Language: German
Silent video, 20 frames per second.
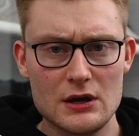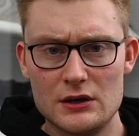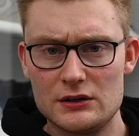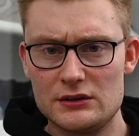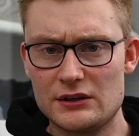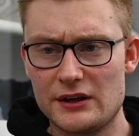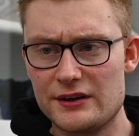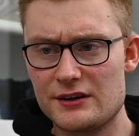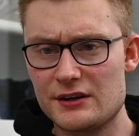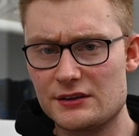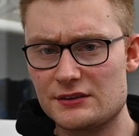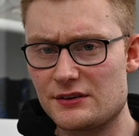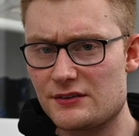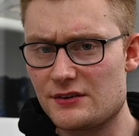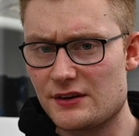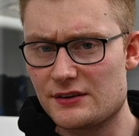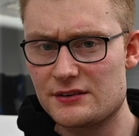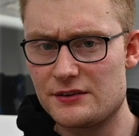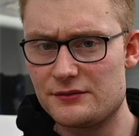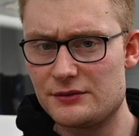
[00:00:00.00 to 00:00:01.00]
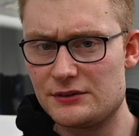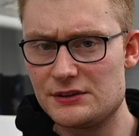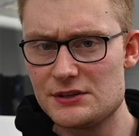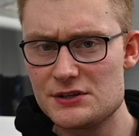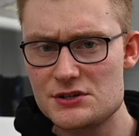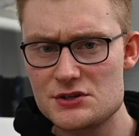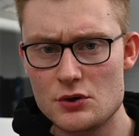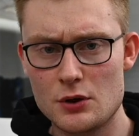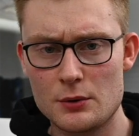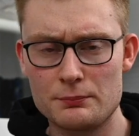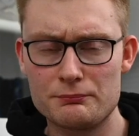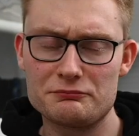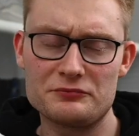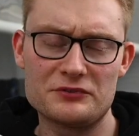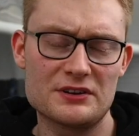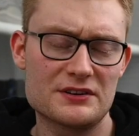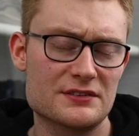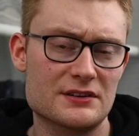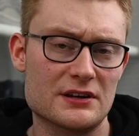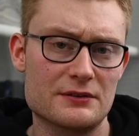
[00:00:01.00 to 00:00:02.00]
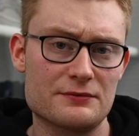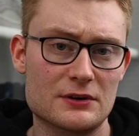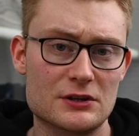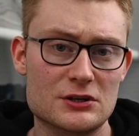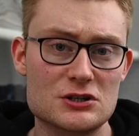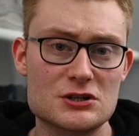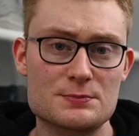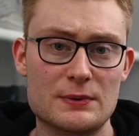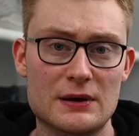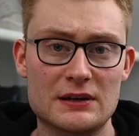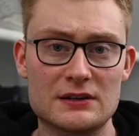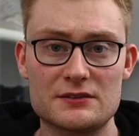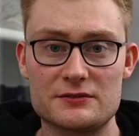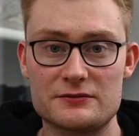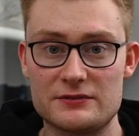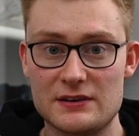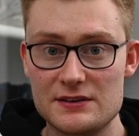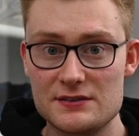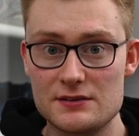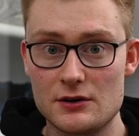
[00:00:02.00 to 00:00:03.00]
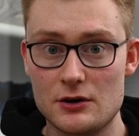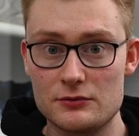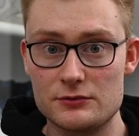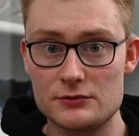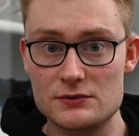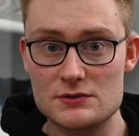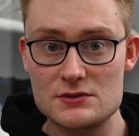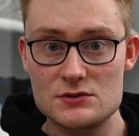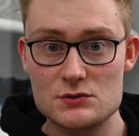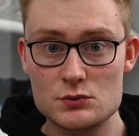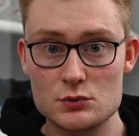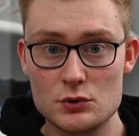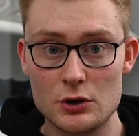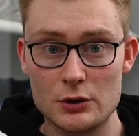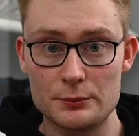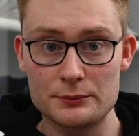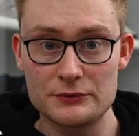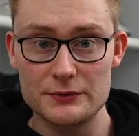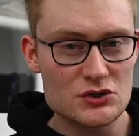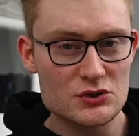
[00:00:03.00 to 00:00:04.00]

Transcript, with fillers: Nike hat gesagt, er wird nicht kommen. Wir sind einfach gespannt, was da auf uns zukommt.